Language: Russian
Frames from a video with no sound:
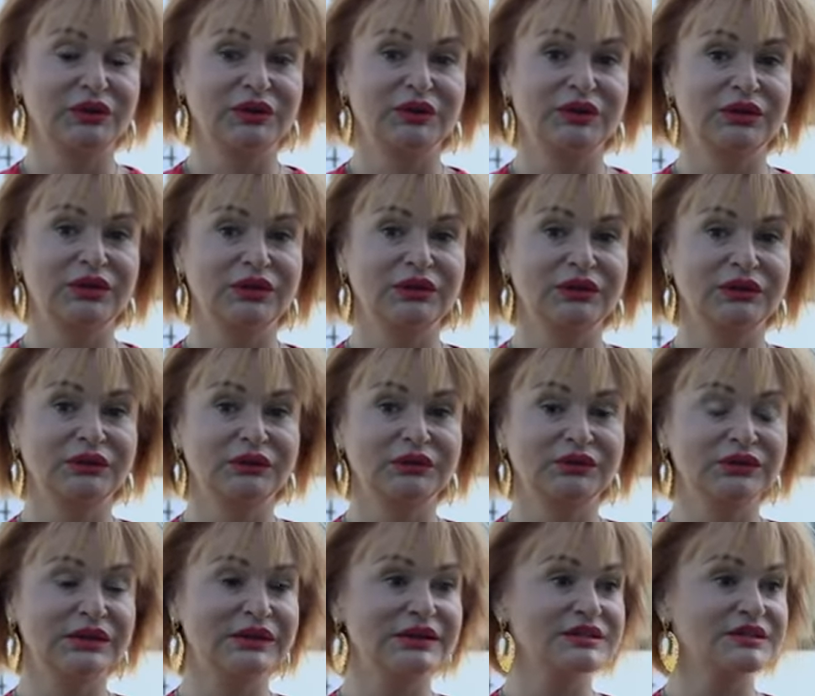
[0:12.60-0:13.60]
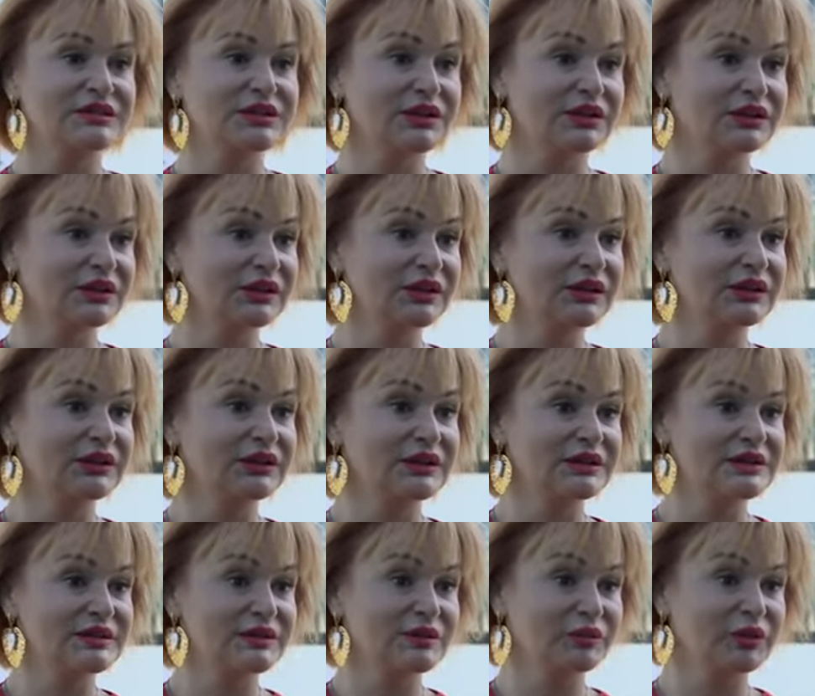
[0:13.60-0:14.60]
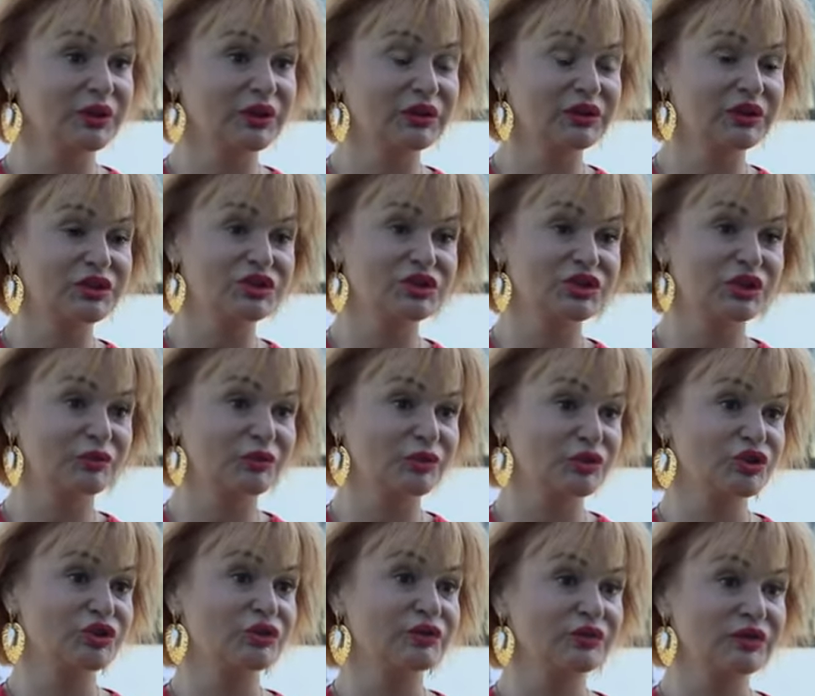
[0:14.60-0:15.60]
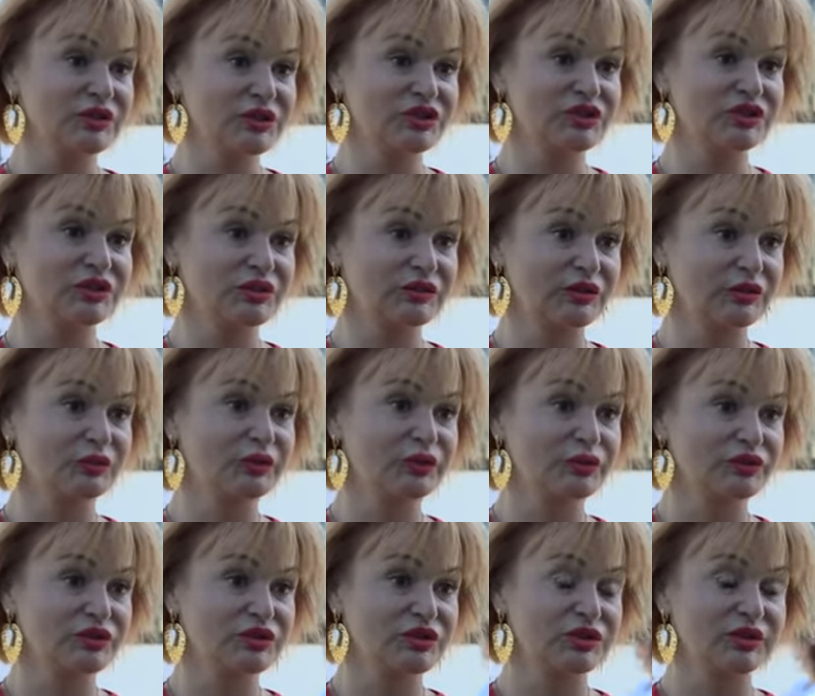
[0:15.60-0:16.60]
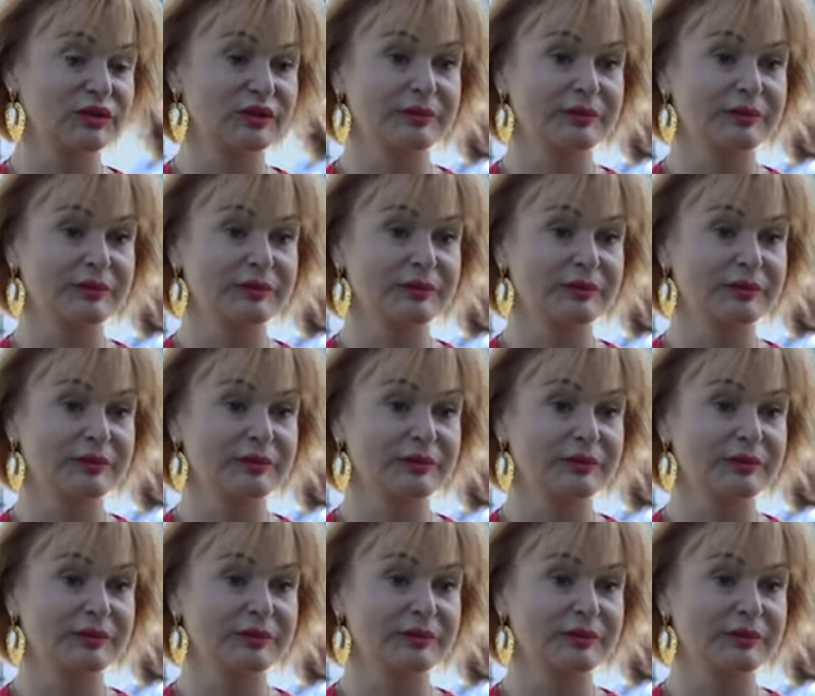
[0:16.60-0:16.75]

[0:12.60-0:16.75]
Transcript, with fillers: и для страны, и для себя решаем очень важные вопросы.